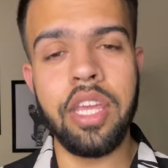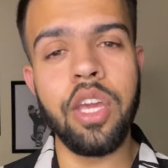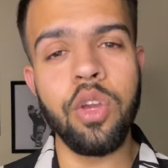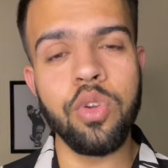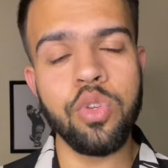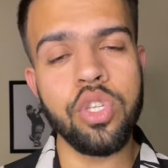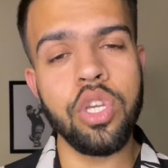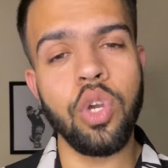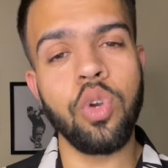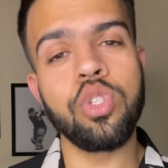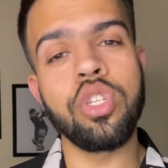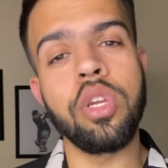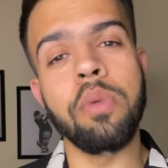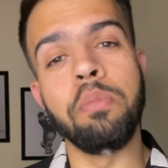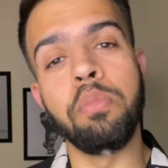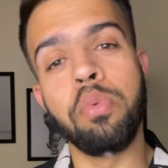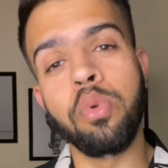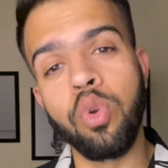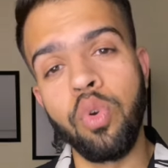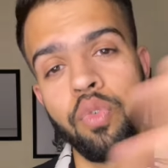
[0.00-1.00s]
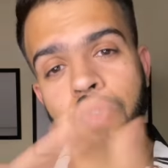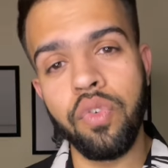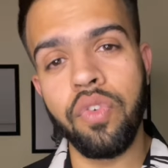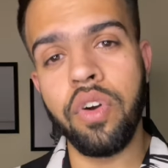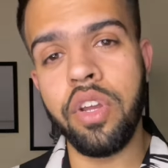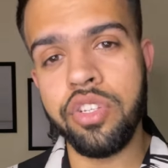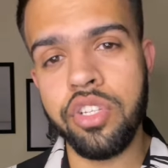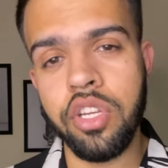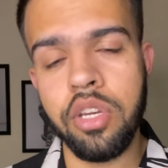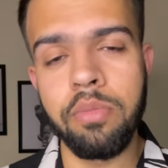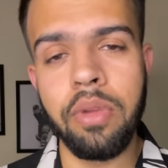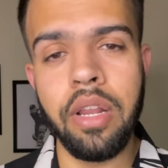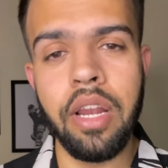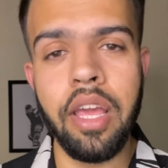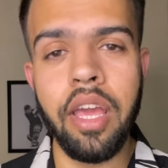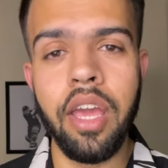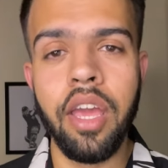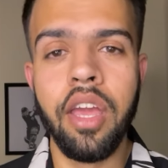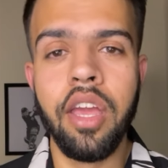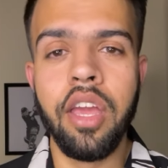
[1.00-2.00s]
है उससे कुछ इम्प्रूव्ड वर्जन
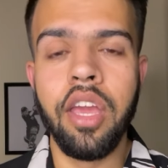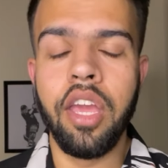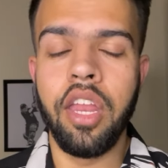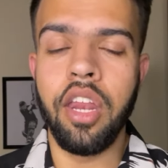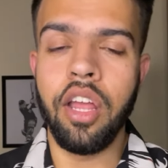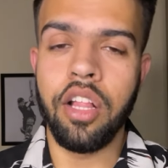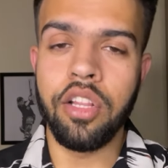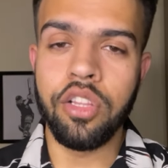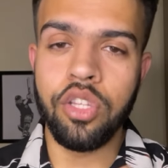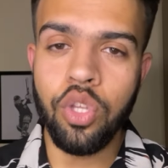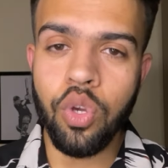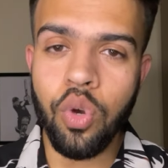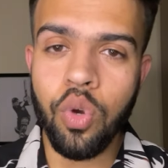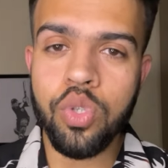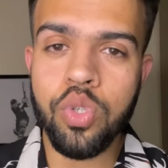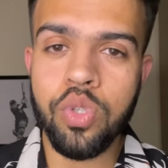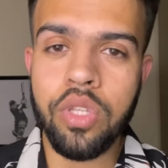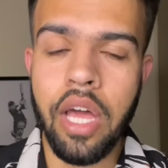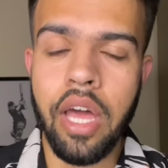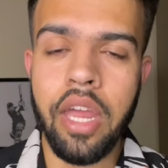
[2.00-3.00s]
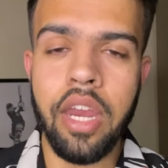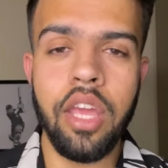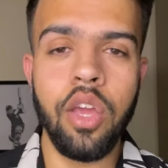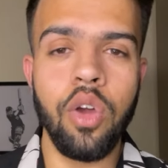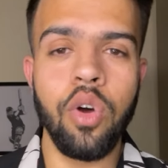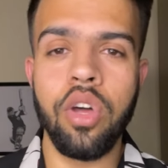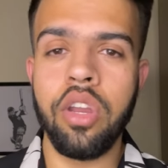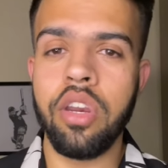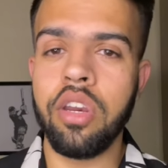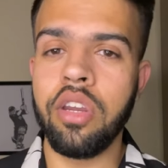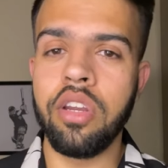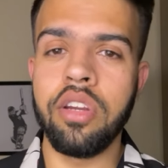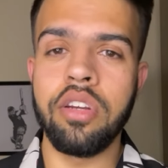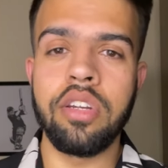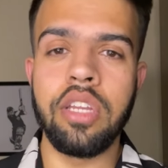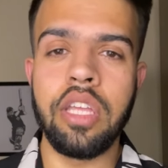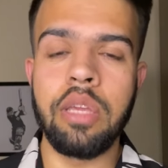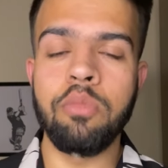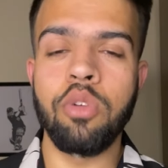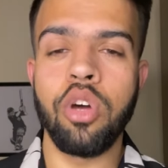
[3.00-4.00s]
मिले इन गलतियों को सुधारें और
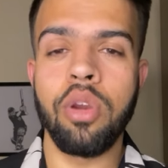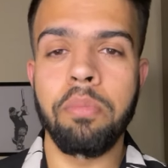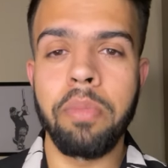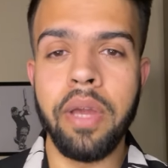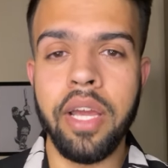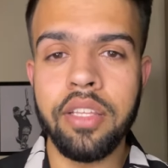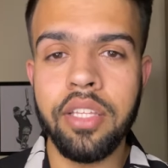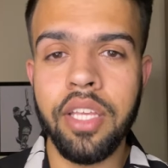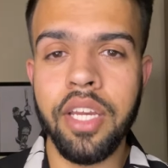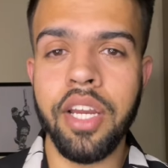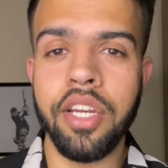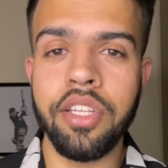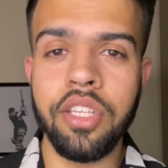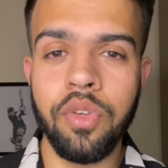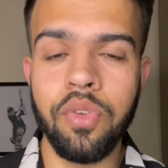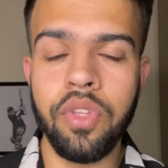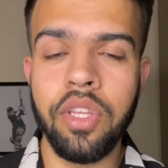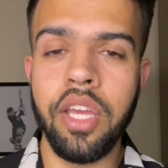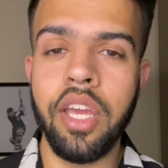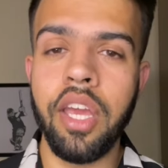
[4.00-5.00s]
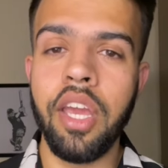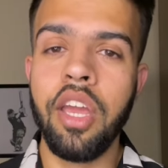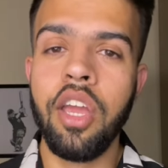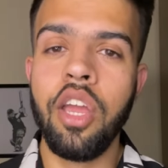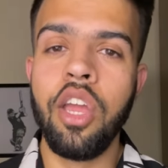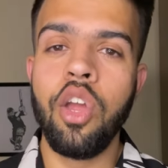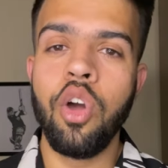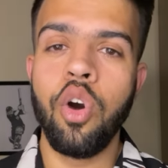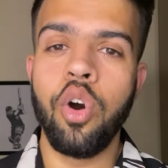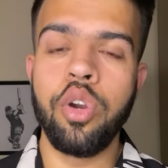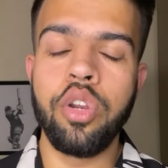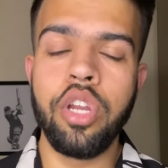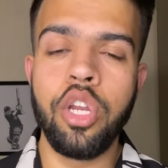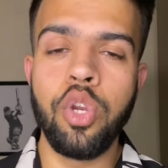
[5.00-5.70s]
टीम और बेहतर करती हुई दिखे और टी